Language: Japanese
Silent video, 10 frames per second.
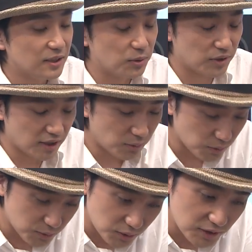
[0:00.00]
これから
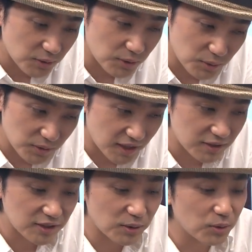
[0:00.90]
本当にいろんなことがあ
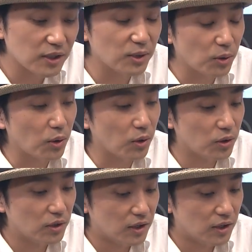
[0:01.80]
るだろうけど、